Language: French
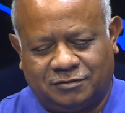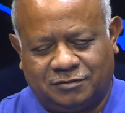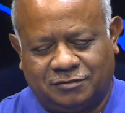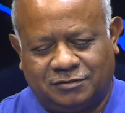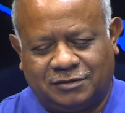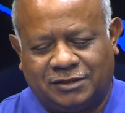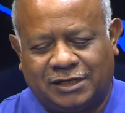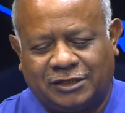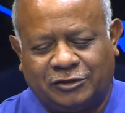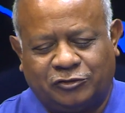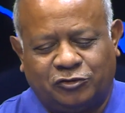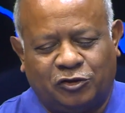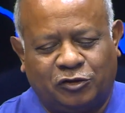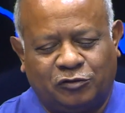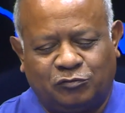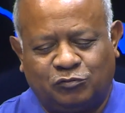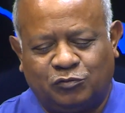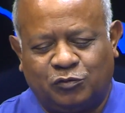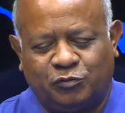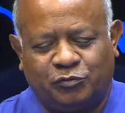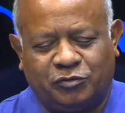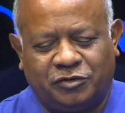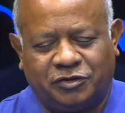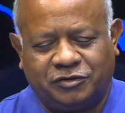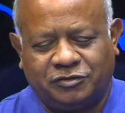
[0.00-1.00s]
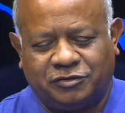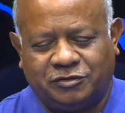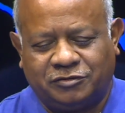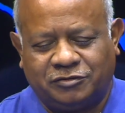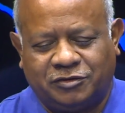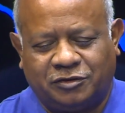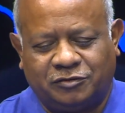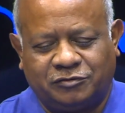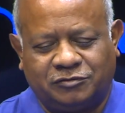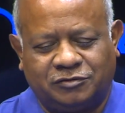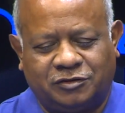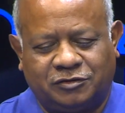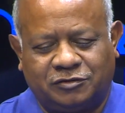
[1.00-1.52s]
on a d'autres moments dans,
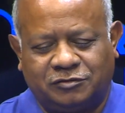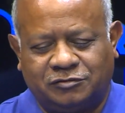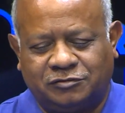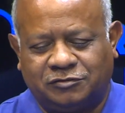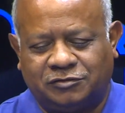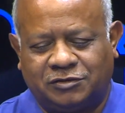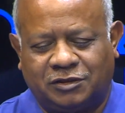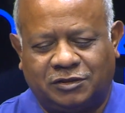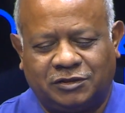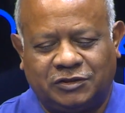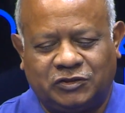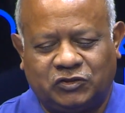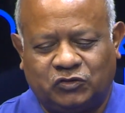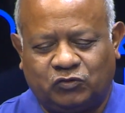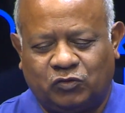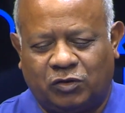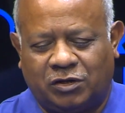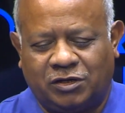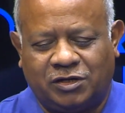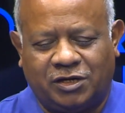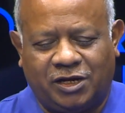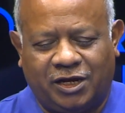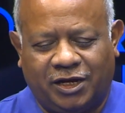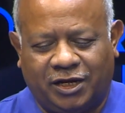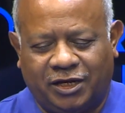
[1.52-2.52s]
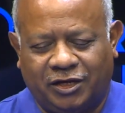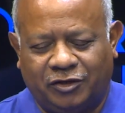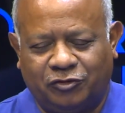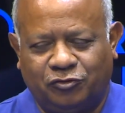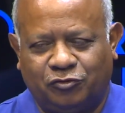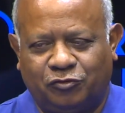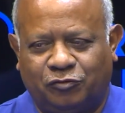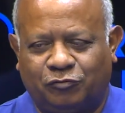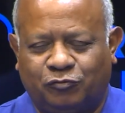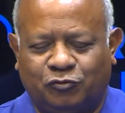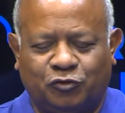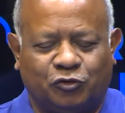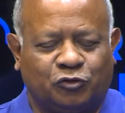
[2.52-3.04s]
dans, l'histoire de la
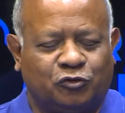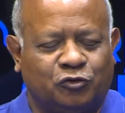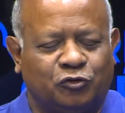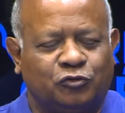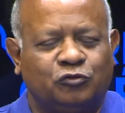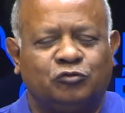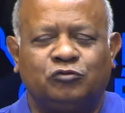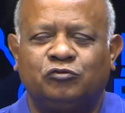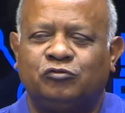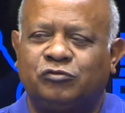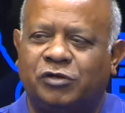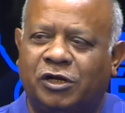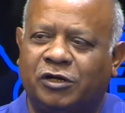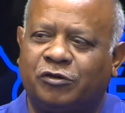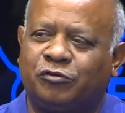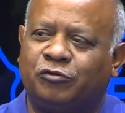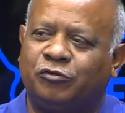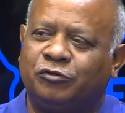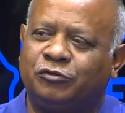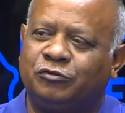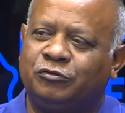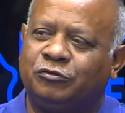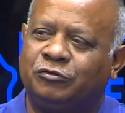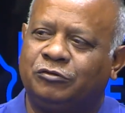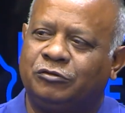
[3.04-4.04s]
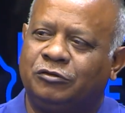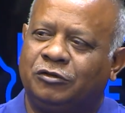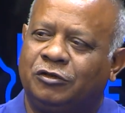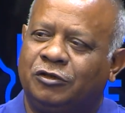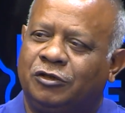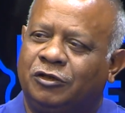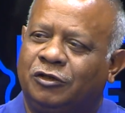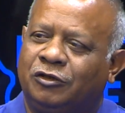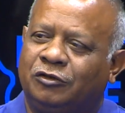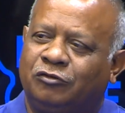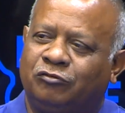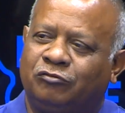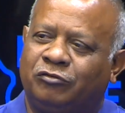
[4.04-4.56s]
Réunion que, que nous, nous l'a connu. Mhm.
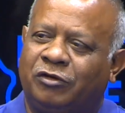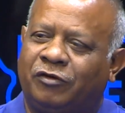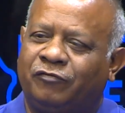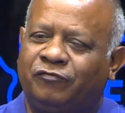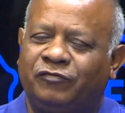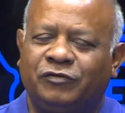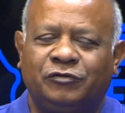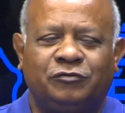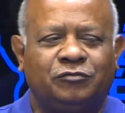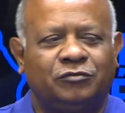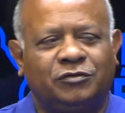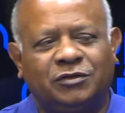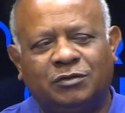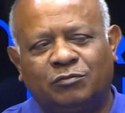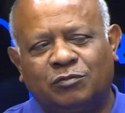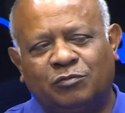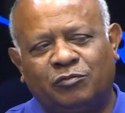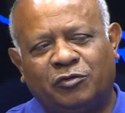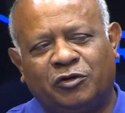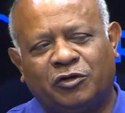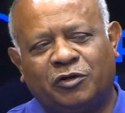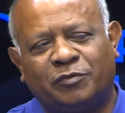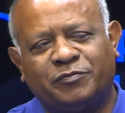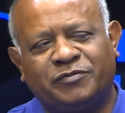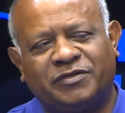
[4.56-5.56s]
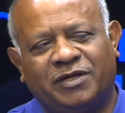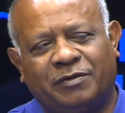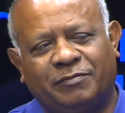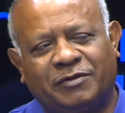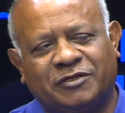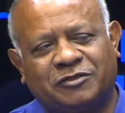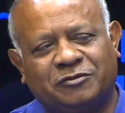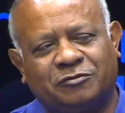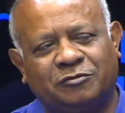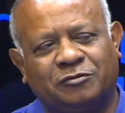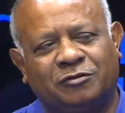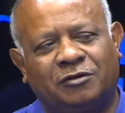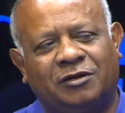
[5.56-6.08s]
On a vécu des moments comme ça parce
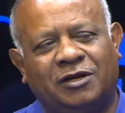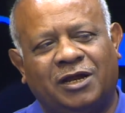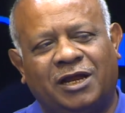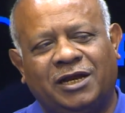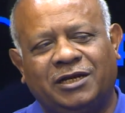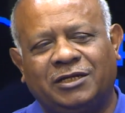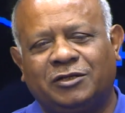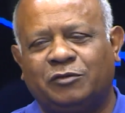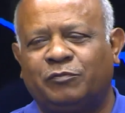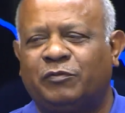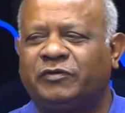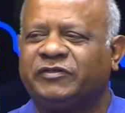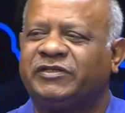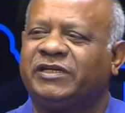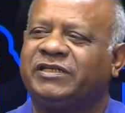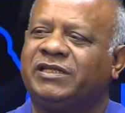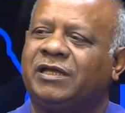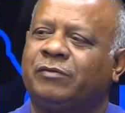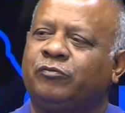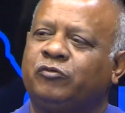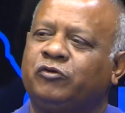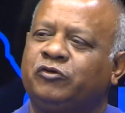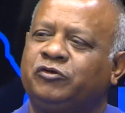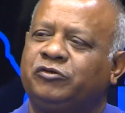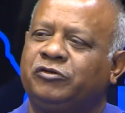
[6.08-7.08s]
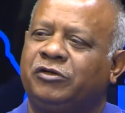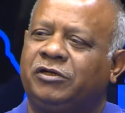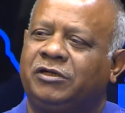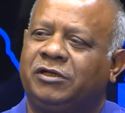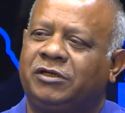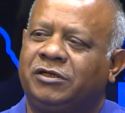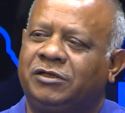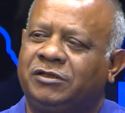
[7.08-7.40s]
que là, il commence à être un peu dur. Là. Hein.